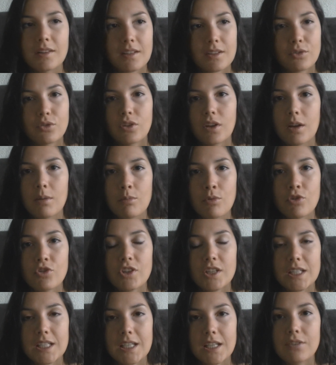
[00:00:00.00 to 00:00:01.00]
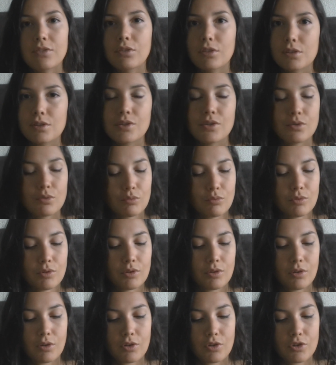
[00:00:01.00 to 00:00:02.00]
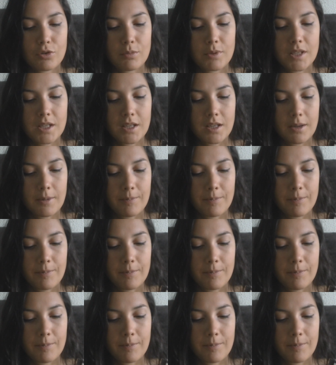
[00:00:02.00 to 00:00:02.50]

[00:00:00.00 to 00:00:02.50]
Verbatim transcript: Naturellement j'ai les lèvres roses donc euh, quand je mets